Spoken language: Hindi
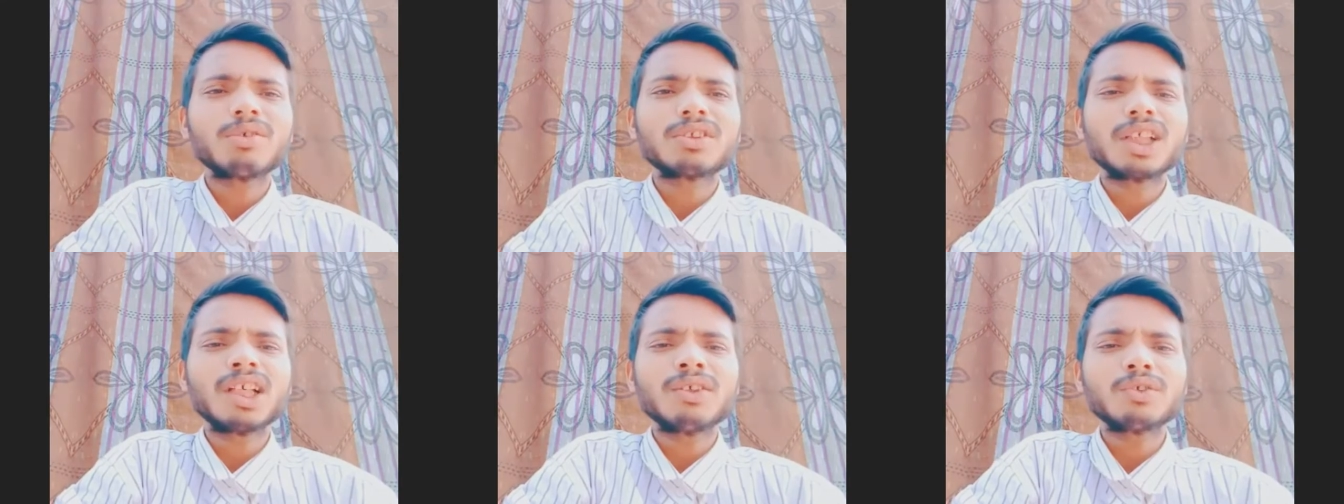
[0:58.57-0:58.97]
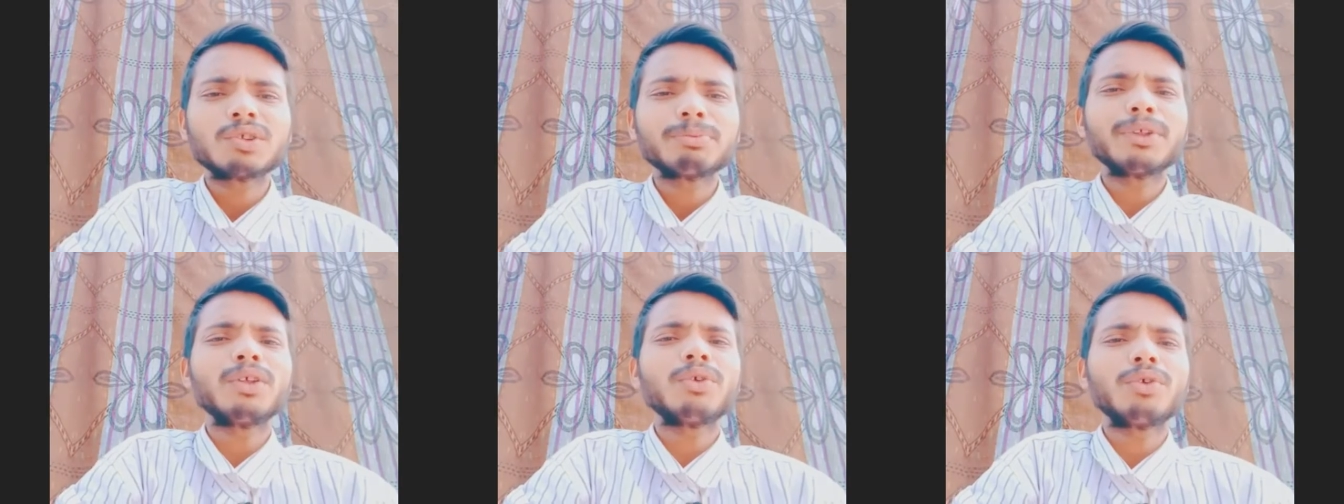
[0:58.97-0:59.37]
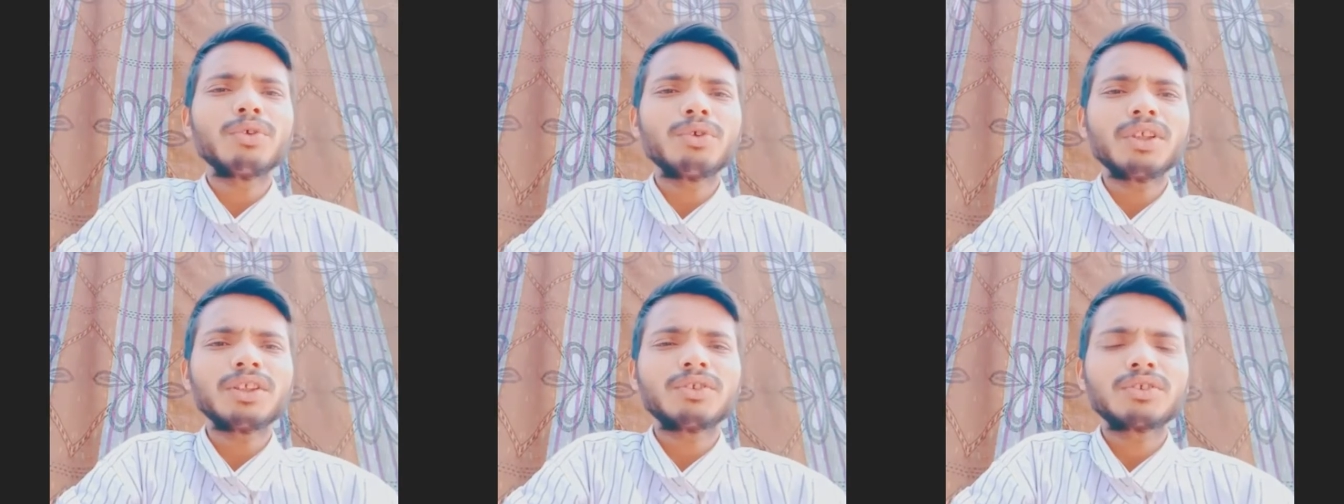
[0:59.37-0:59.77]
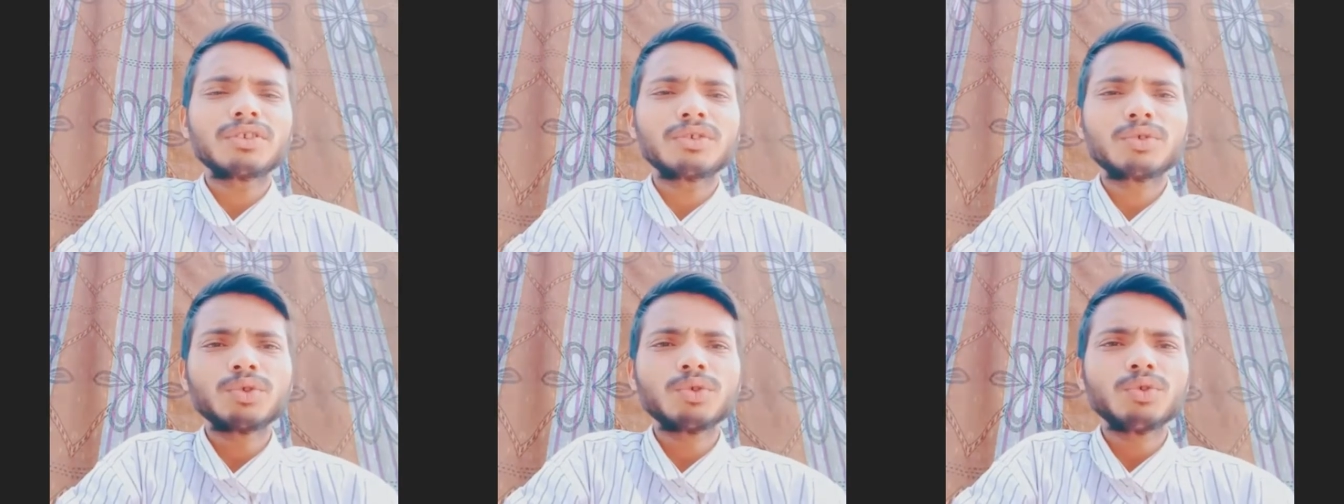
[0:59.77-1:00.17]
होता है उसमें और एक
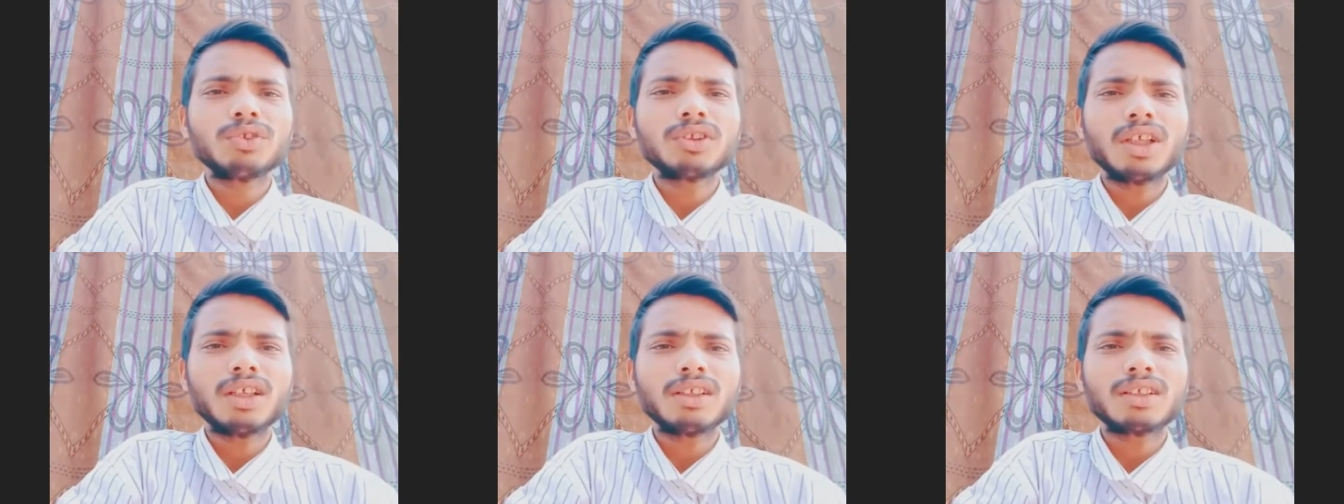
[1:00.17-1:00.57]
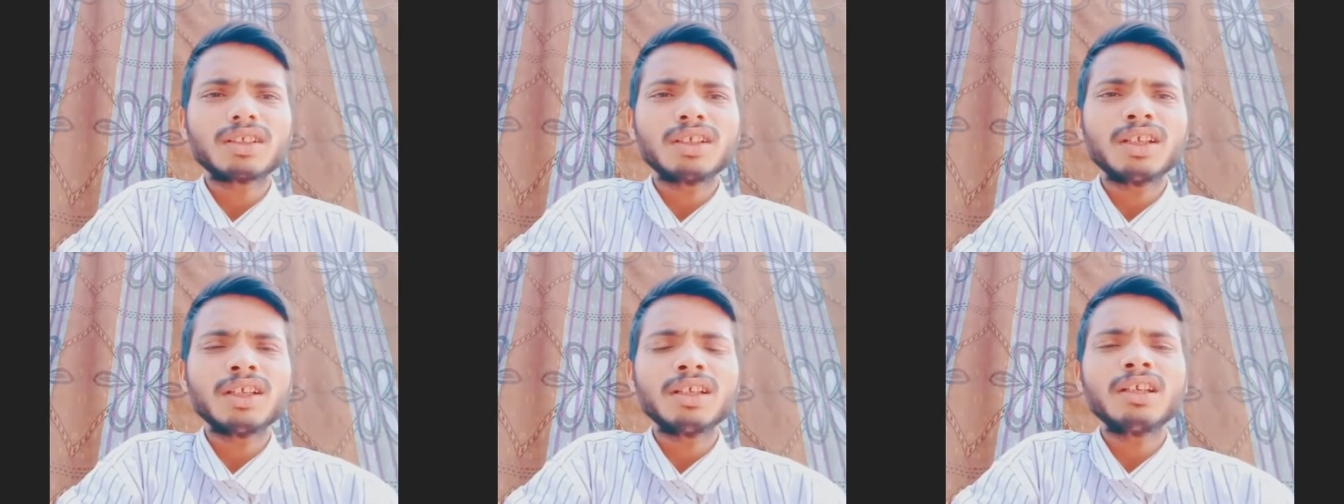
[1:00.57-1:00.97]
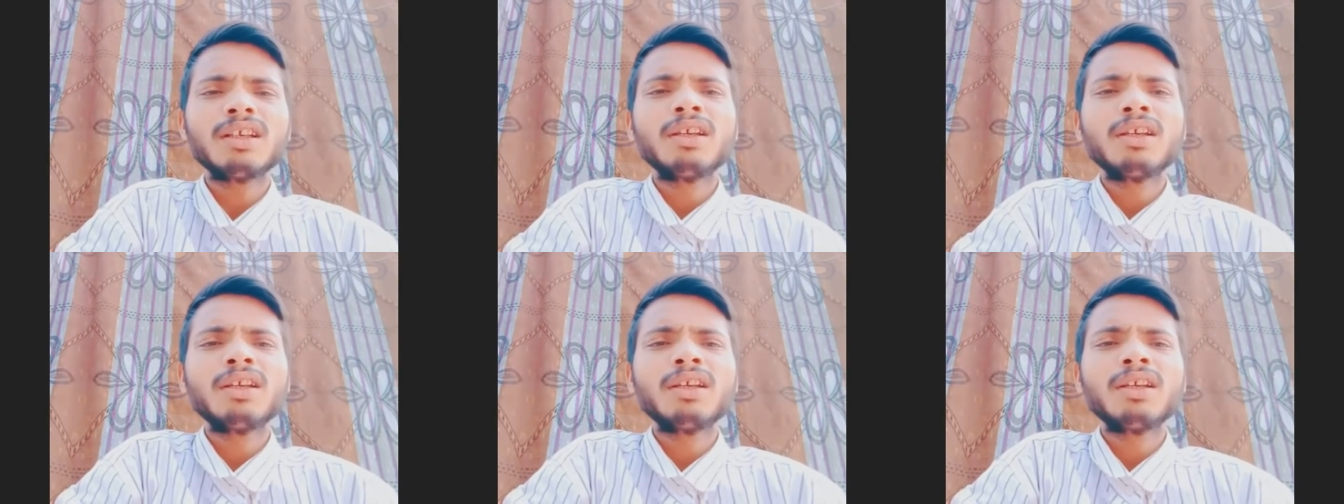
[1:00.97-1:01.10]
जुनून जाता है